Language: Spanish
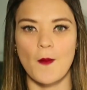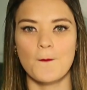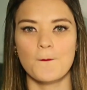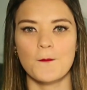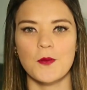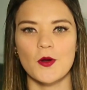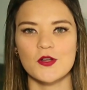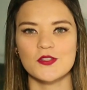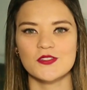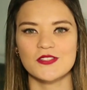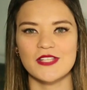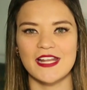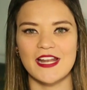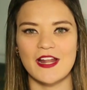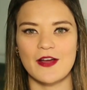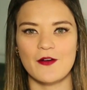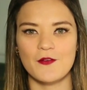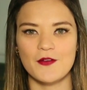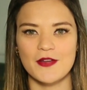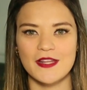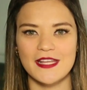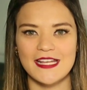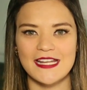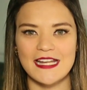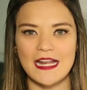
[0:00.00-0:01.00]
Por ser
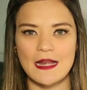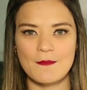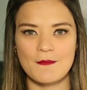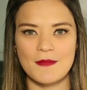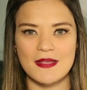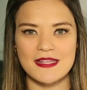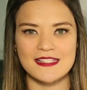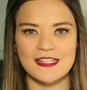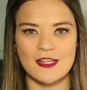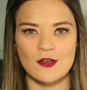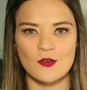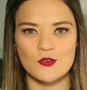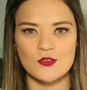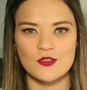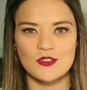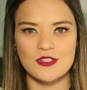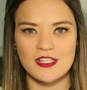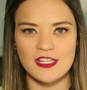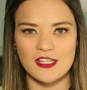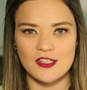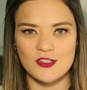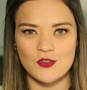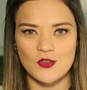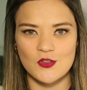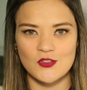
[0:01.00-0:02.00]
abril, el mes de los
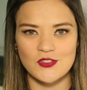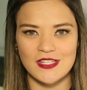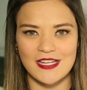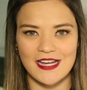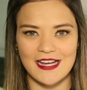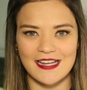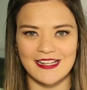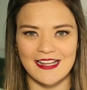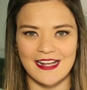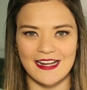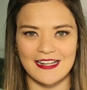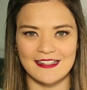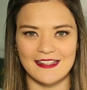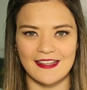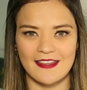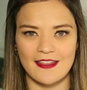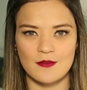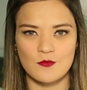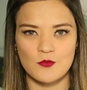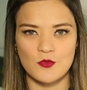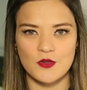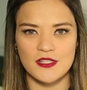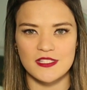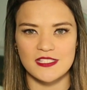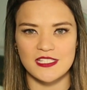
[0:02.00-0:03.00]
niños, el alcalde del
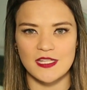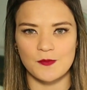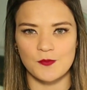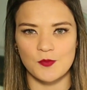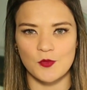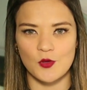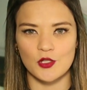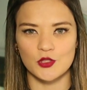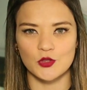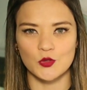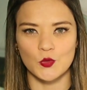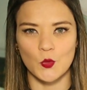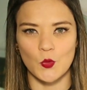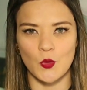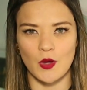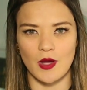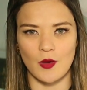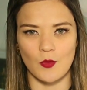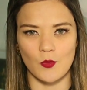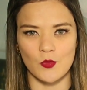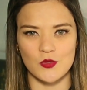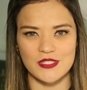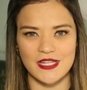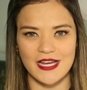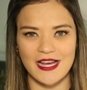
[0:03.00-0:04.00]
municipio de Tunja,
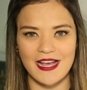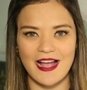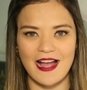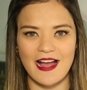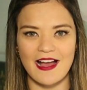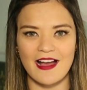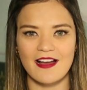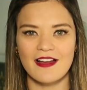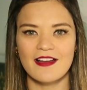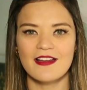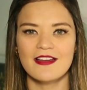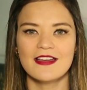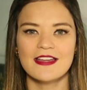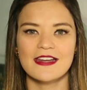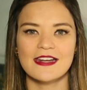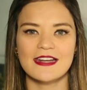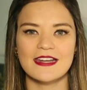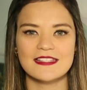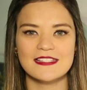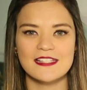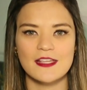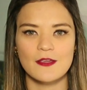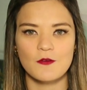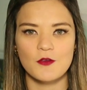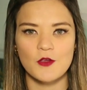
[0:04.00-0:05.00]
Boyacá,
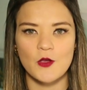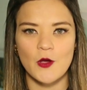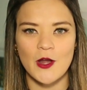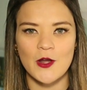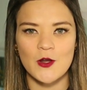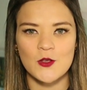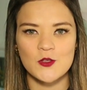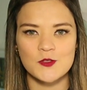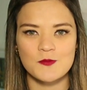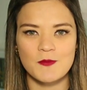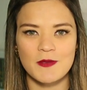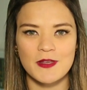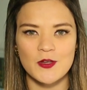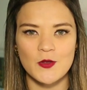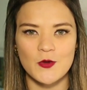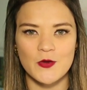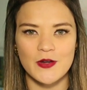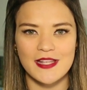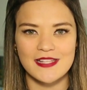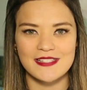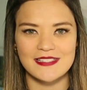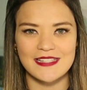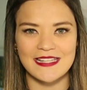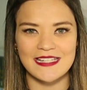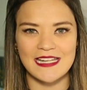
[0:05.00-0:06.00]
recibió a los
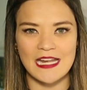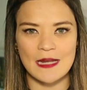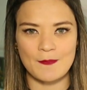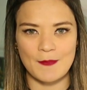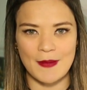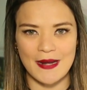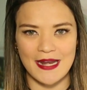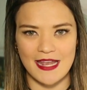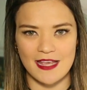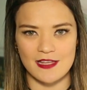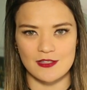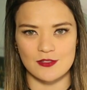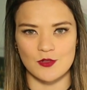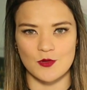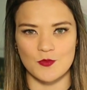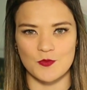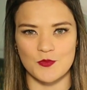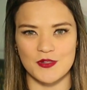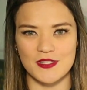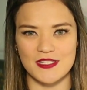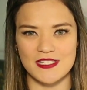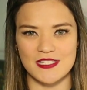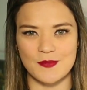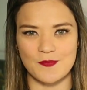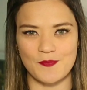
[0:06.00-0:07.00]
menores en el Palacio
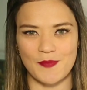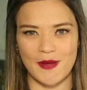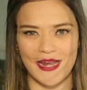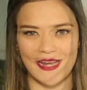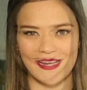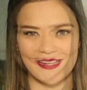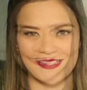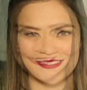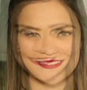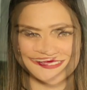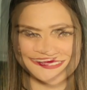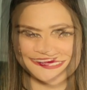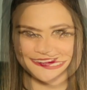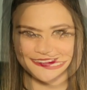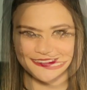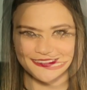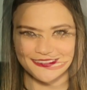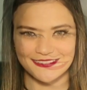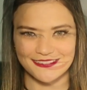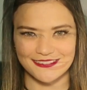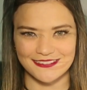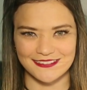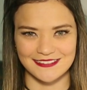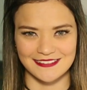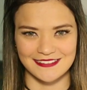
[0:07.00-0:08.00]
Municipal.
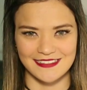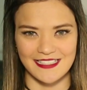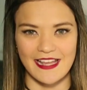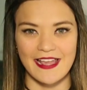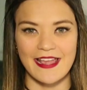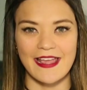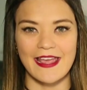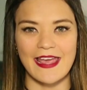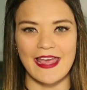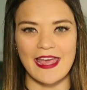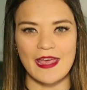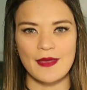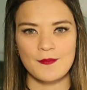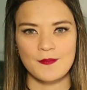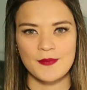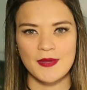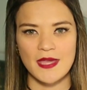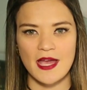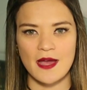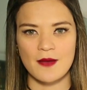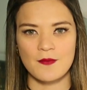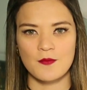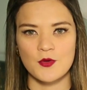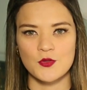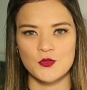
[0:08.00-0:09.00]

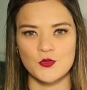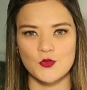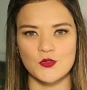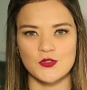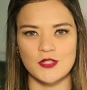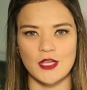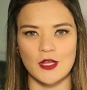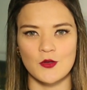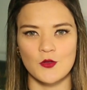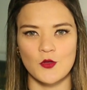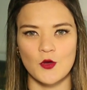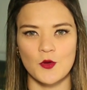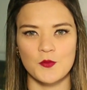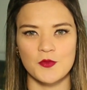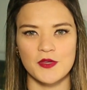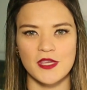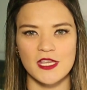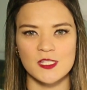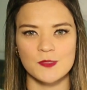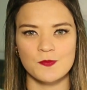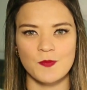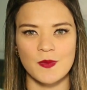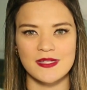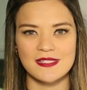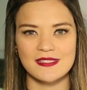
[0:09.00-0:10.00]
Enviamos un saludo muy
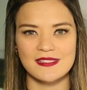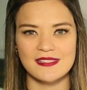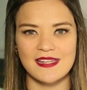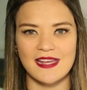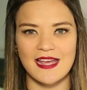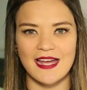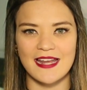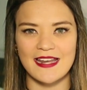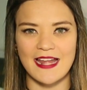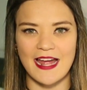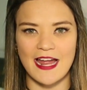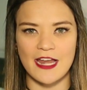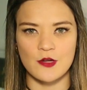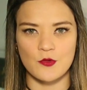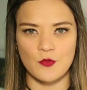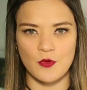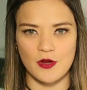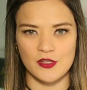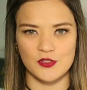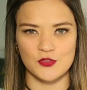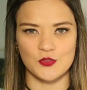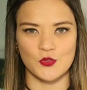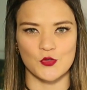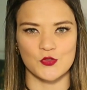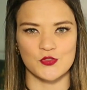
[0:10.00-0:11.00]
especial a
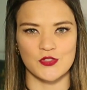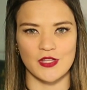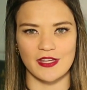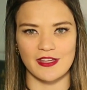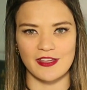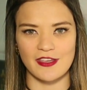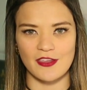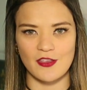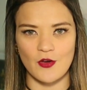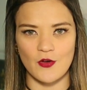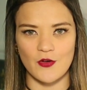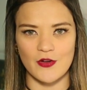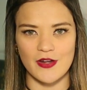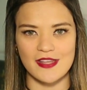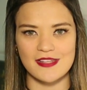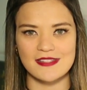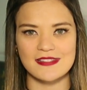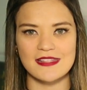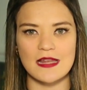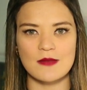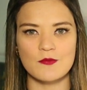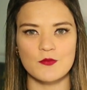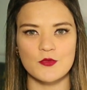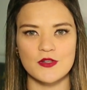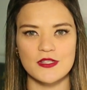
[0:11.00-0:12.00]
nuestros seguidores
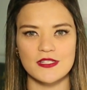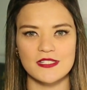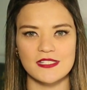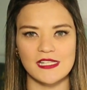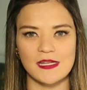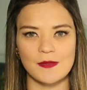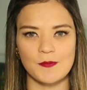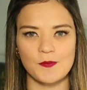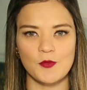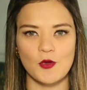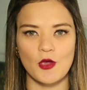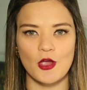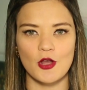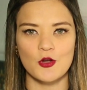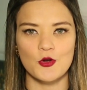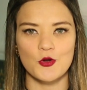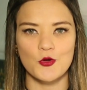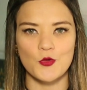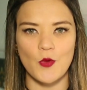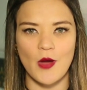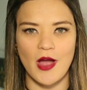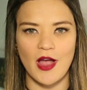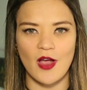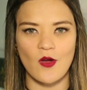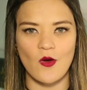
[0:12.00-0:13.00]
del municipio del
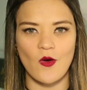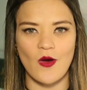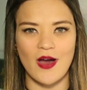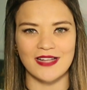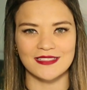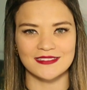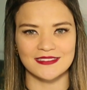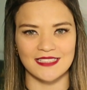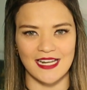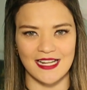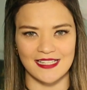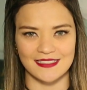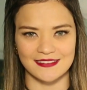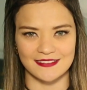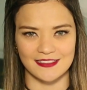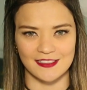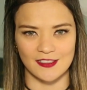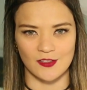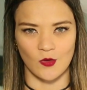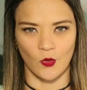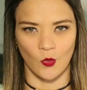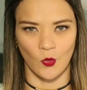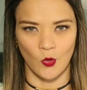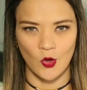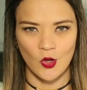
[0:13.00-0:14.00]
Uruaco
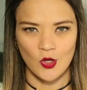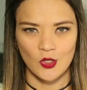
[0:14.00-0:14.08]
Atlántico,